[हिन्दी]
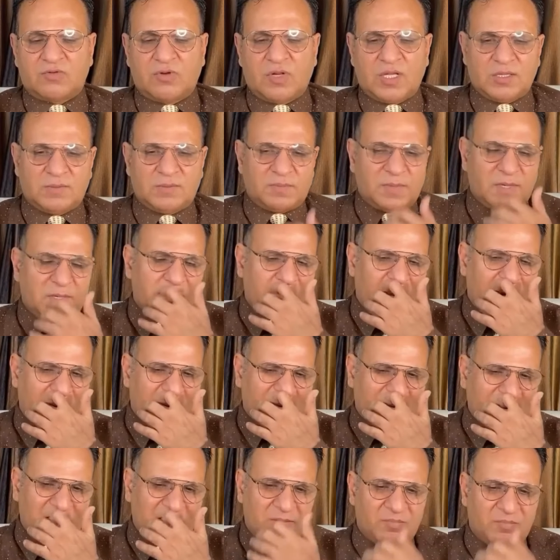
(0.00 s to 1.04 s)
तुरंत
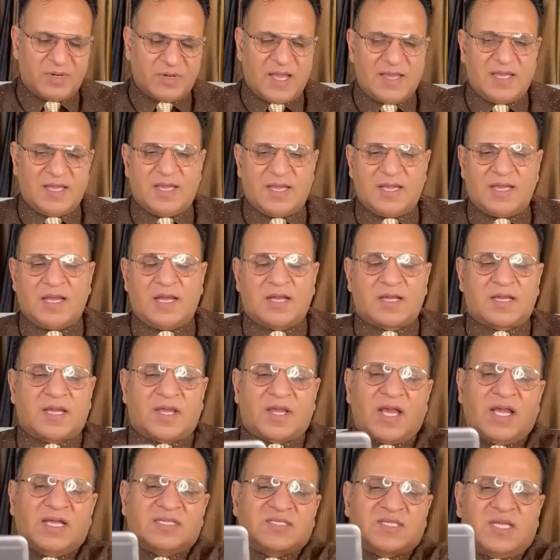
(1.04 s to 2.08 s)
प्रभाव से रिप्लाई आएगा कि
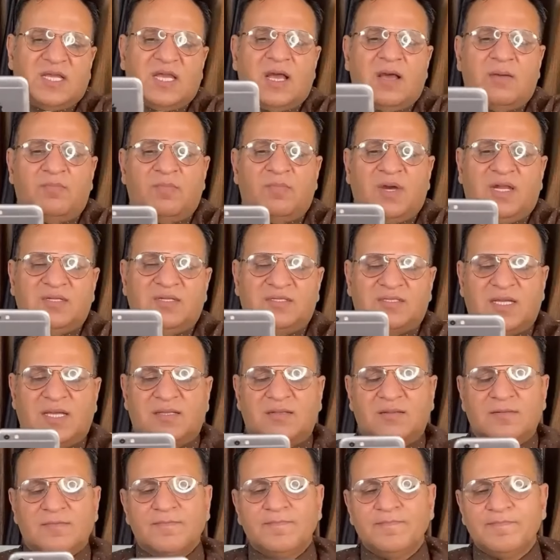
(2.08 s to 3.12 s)
कैसे आप हमारे
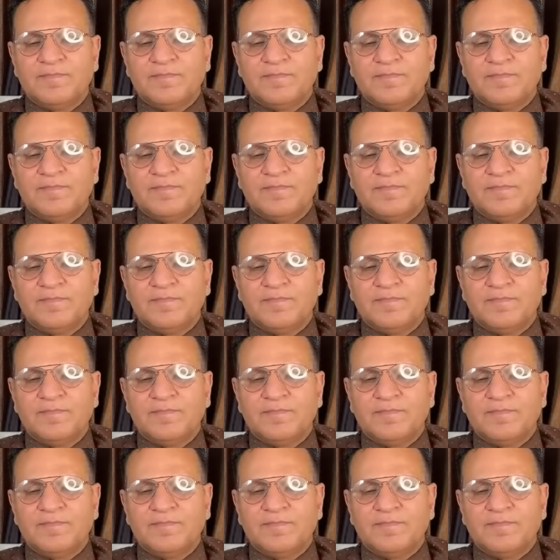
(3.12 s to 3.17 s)
साथ